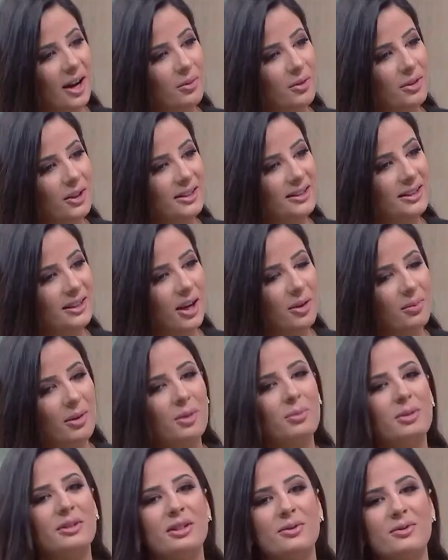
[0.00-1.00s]
مذيعة
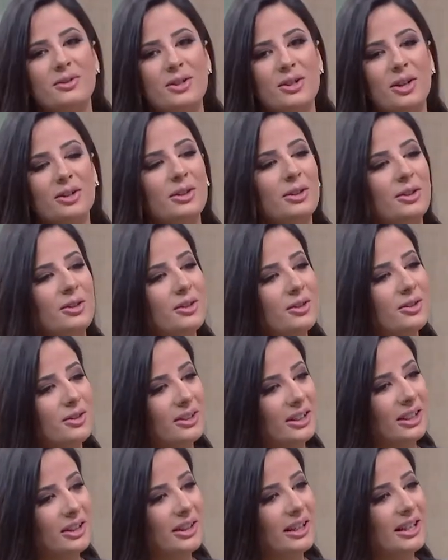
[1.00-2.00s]
الأخبار بالتلفزيون
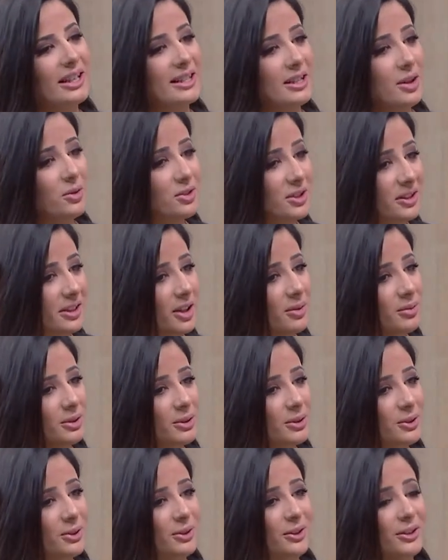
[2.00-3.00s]
الأردني وهي زوجتك
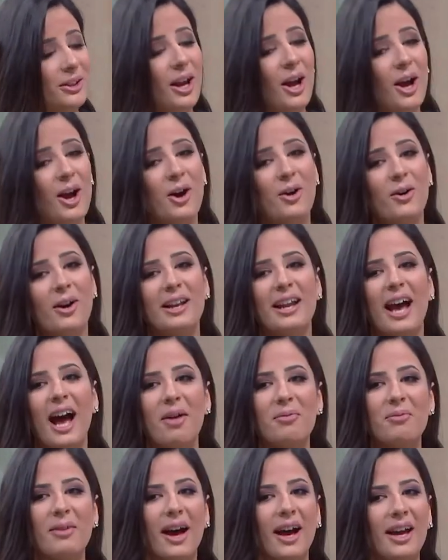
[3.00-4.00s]
بتكون وأنا
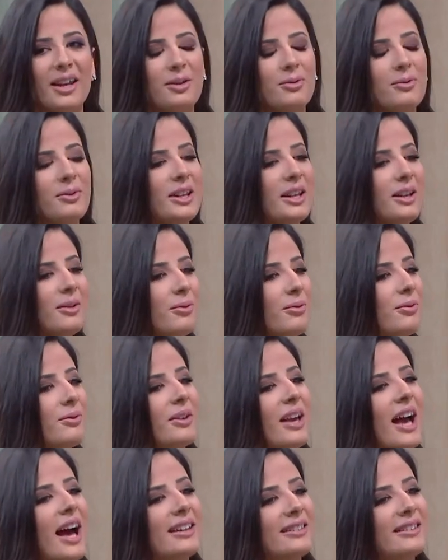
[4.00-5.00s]
حابة أعرف كيف
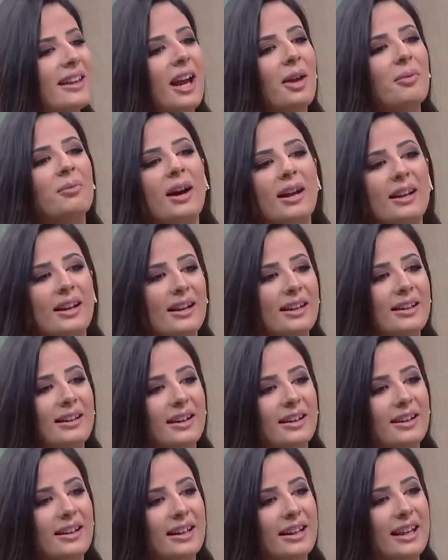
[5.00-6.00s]
كان دعمها
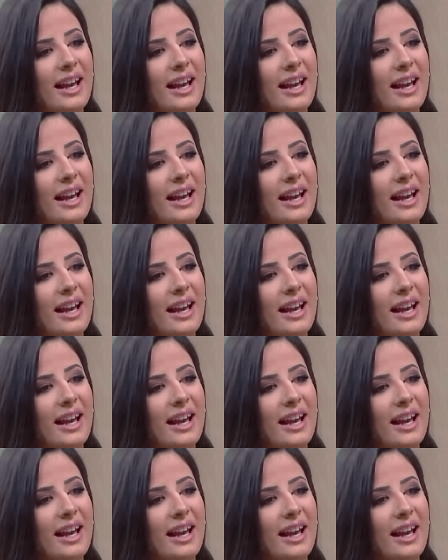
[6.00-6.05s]
لإلك